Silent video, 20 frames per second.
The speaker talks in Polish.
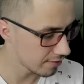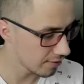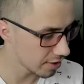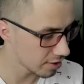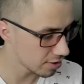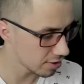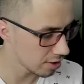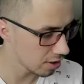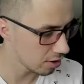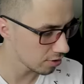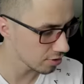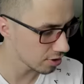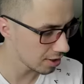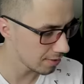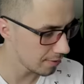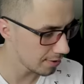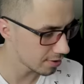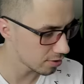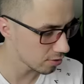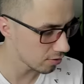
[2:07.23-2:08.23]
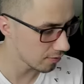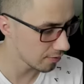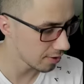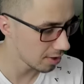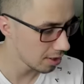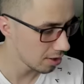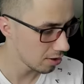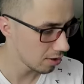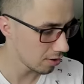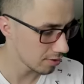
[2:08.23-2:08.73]
zwiększyć ilość kibiców.
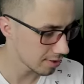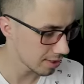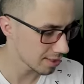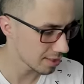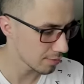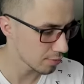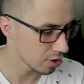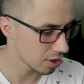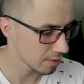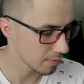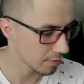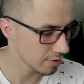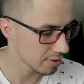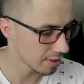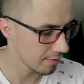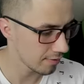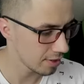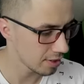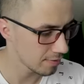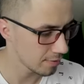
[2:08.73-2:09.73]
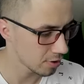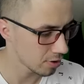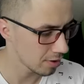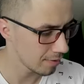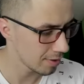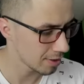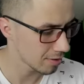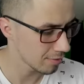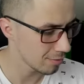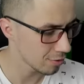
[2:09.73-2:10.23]
O, teraz na przykład postawiliśmy, to
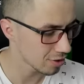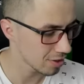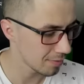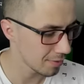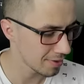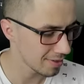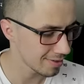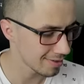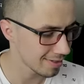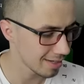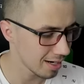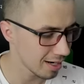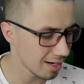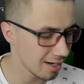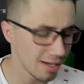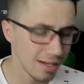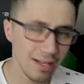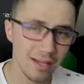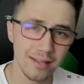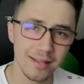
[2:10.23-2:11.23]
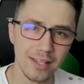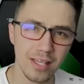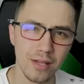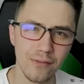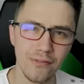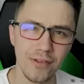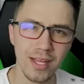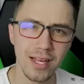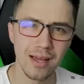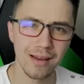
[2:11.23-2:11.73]
chyba to można powiedzieć, że taka,
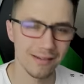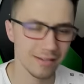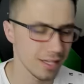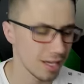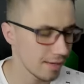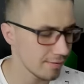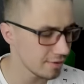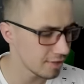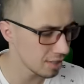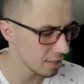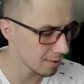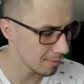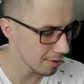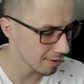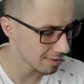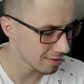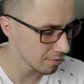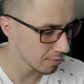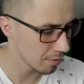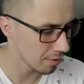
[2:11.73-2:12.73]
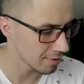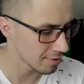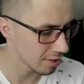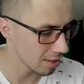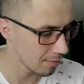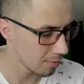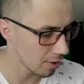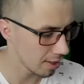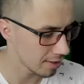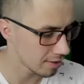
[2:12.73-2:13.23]
taki filar telewizyjny bardziej bym
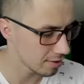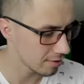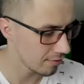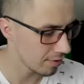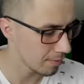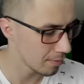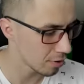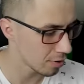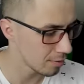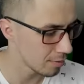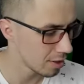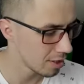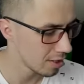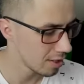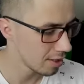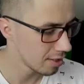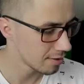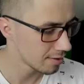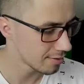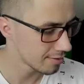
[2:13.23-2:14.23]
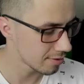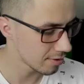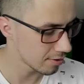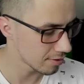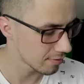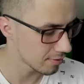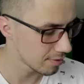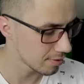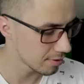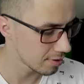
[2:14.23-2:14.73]
powiedział, albo jakiś VIP room, czy
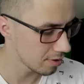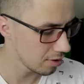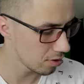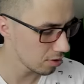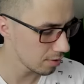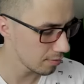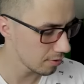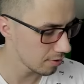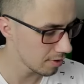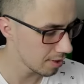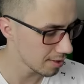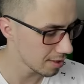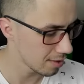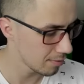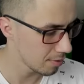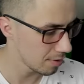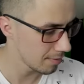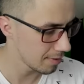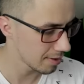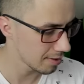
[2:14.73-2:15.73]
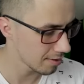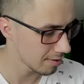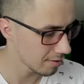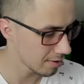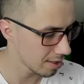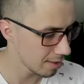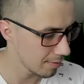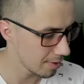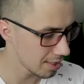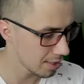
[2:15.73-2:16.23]
coś w tym stylu, no bo na ten moment
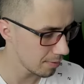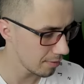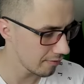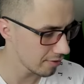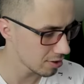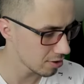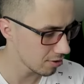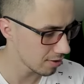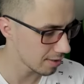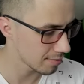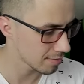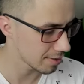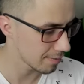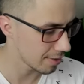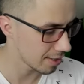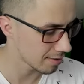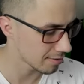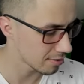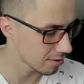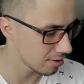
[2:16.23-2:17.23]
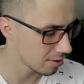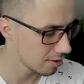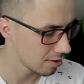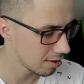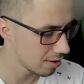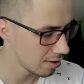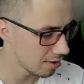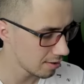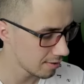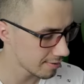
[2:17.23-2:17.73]
to chyba nie powiększyło nam za bardzo
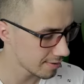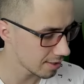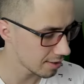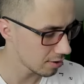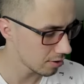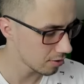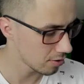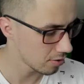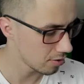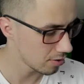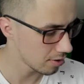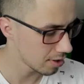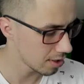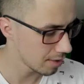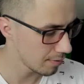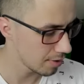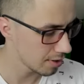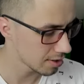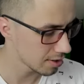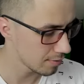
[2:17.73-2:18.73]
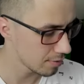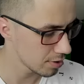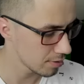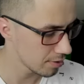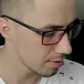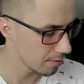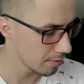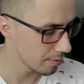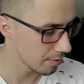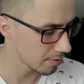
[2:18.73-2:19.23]
stadionu, chyba
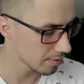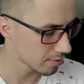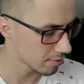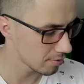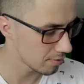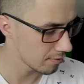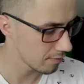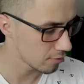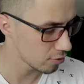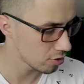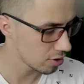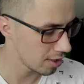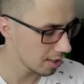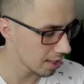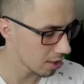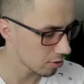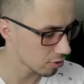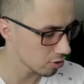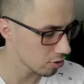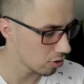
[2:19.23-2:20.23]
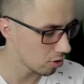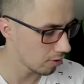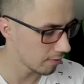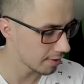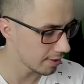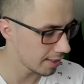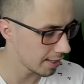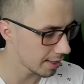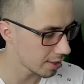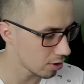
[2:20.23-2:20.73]
żebyśmy po prostu wrzucili jakoś, o,
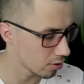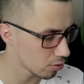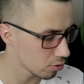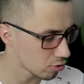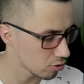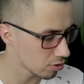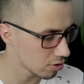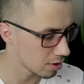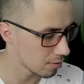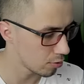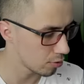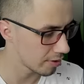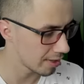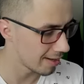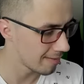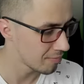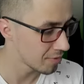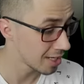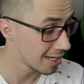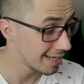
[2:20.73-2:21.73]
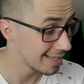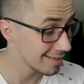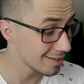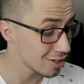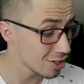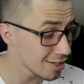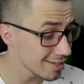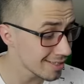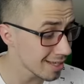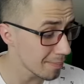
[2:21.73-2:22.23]
jedną dużą trybunę.
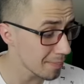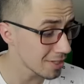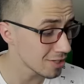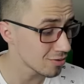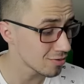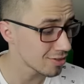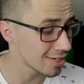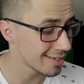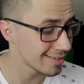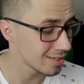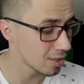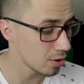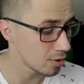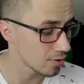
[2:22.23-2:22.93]
356